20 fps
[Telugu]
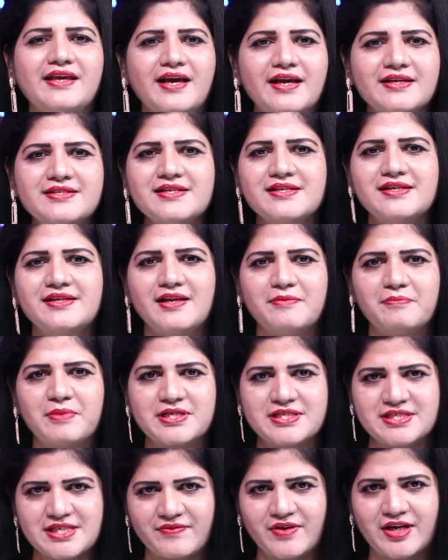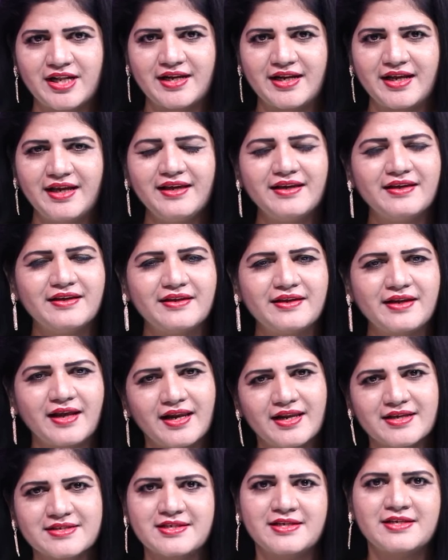ఏజెంట్ నెంబర్ సెవెన్ అనే
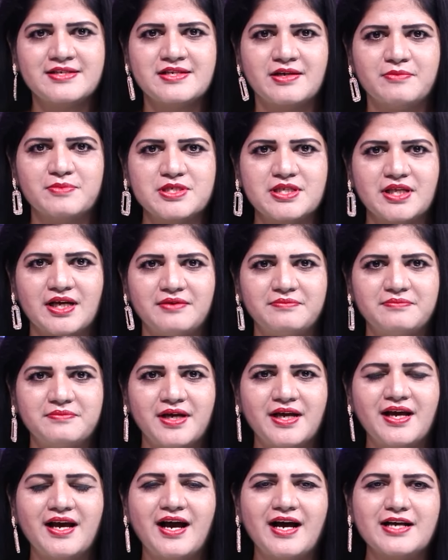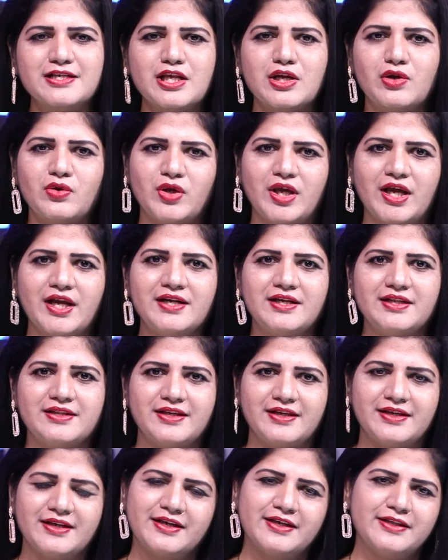రియల్ ఎస్టేట్ సంస్థ అసలు
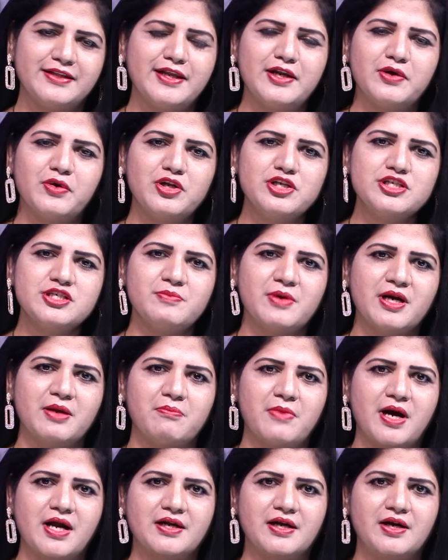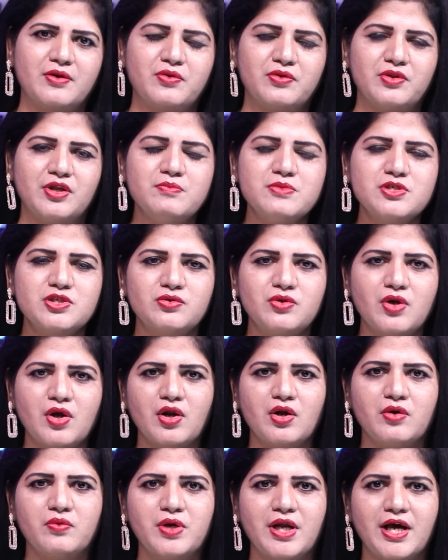ఏంటిది దీని గురించి మనం మాట్లాడుకుందాం
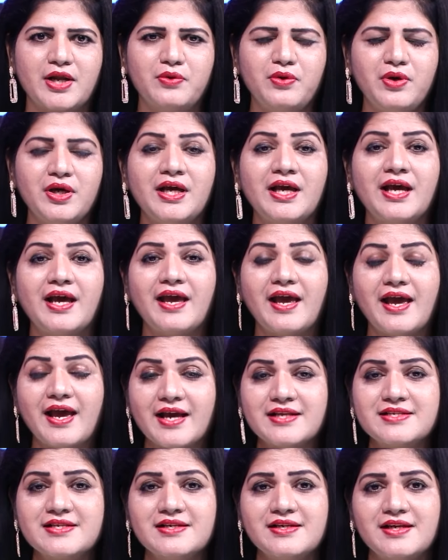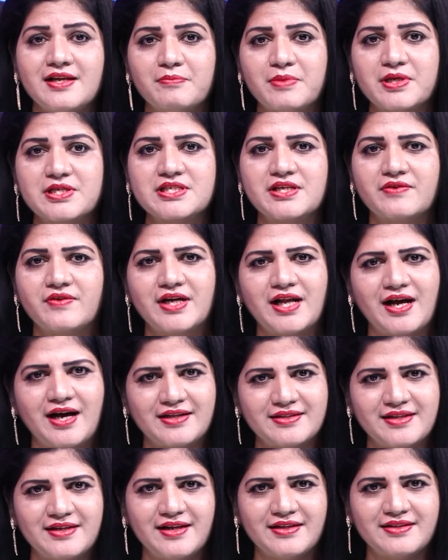స్టూడియోలో ఉన్నారు ఏజెంట్ నెంబర్ సెవెన్
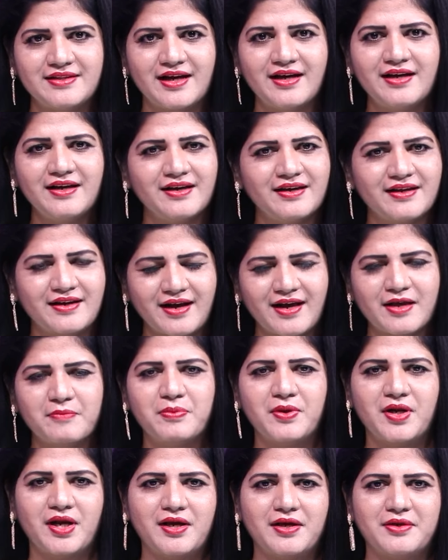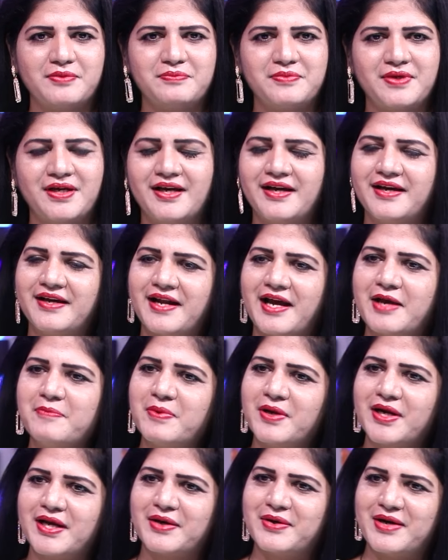అధినేత రాయపురి గారు
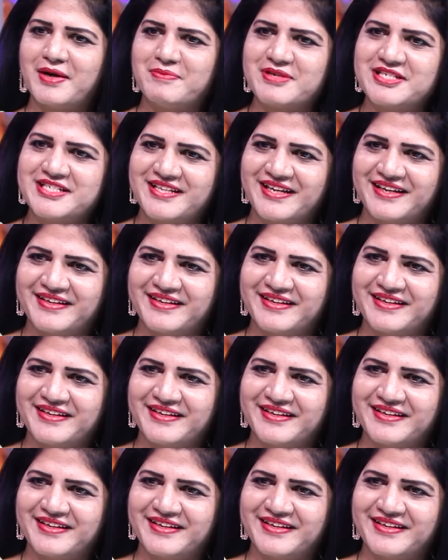రాయపూరి గారు నమస్తే